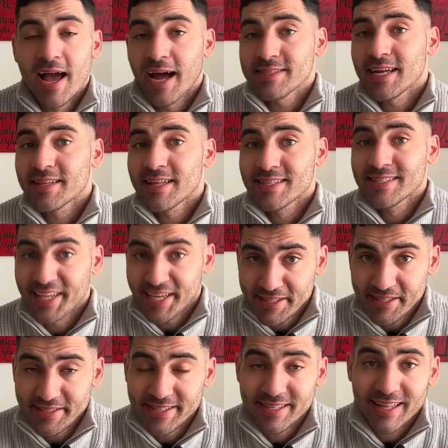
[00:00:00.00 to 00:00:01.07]
hat er
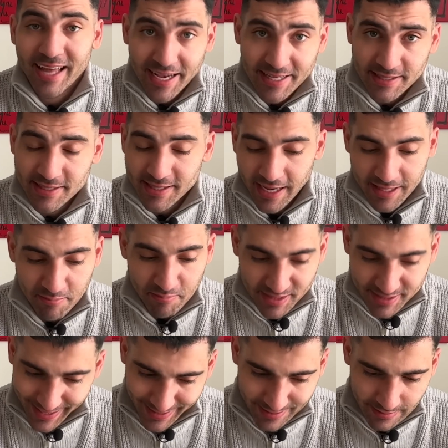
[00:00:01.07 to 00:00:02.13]
tatsächlich die Dreistigkeit
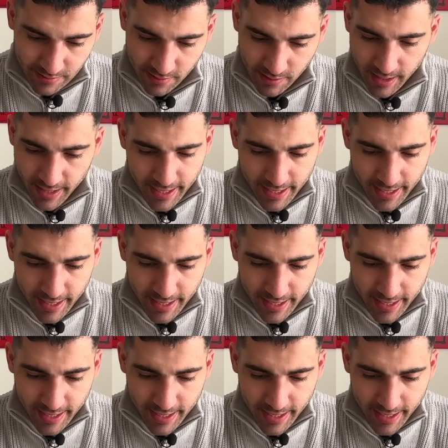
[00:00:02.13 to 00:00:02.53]
besessen,